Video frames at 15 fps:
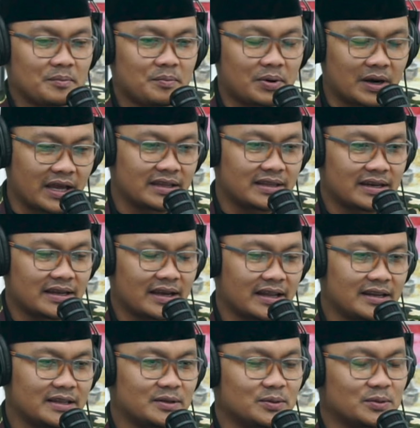berkaitan
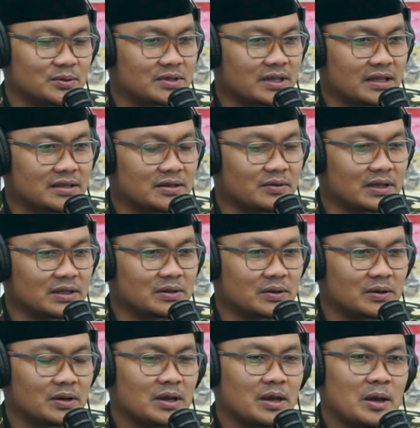dengan itu Ustadz
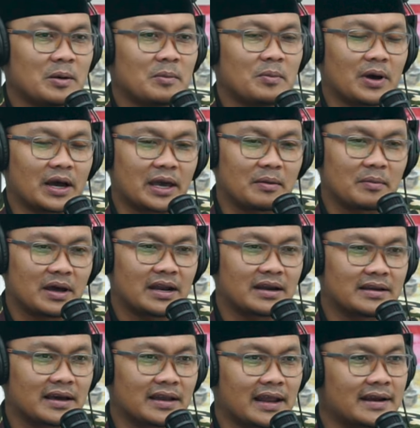Iwanto, bagaimana
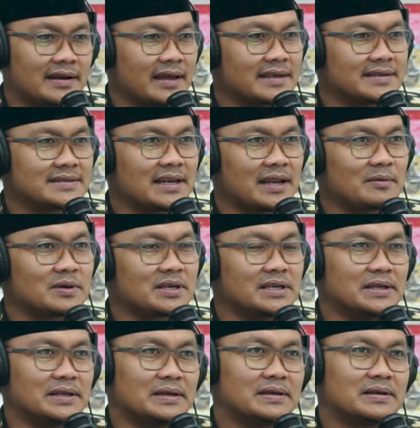dengan ada istilah
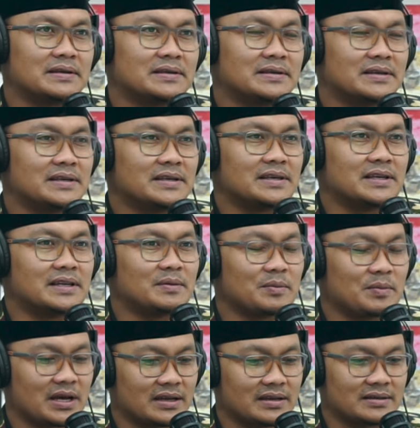begini? Ini
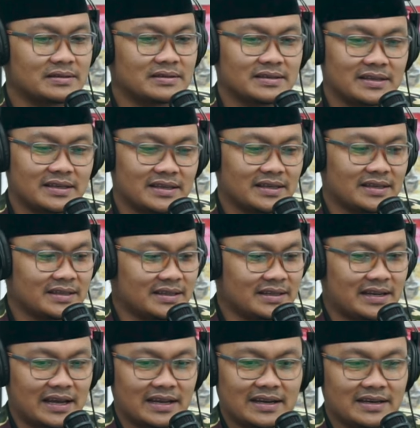memang
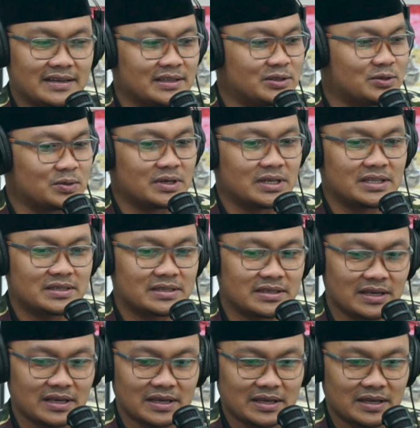tidak ada di juknis
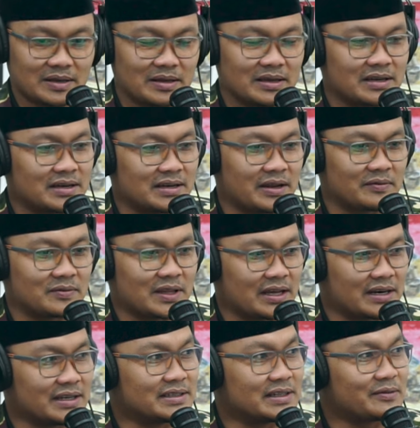uh,
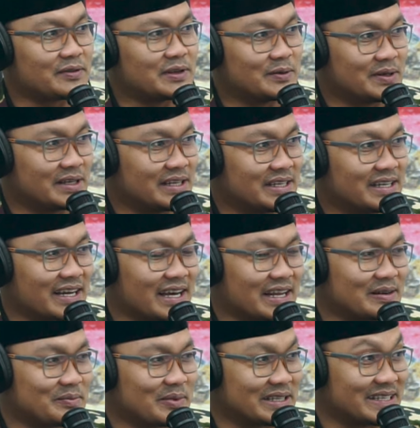daftar interview ini
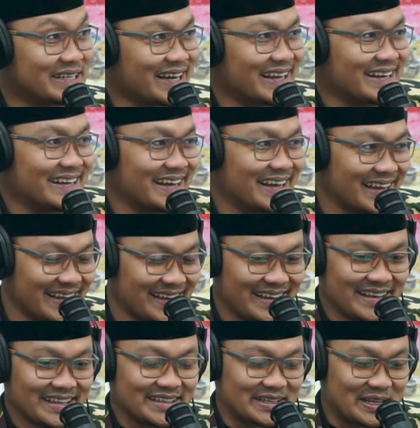dengan panjenengan ya.
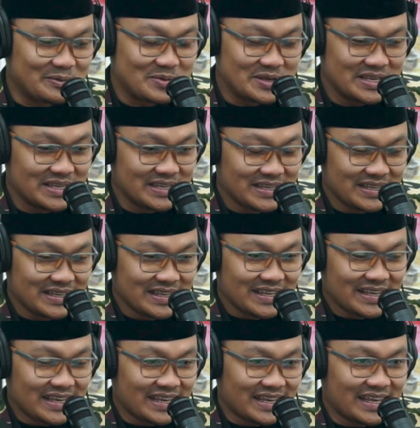Tetapi
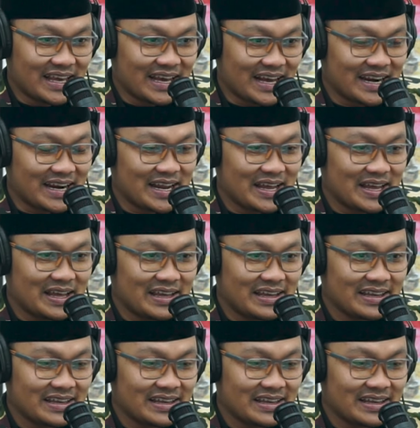ya karena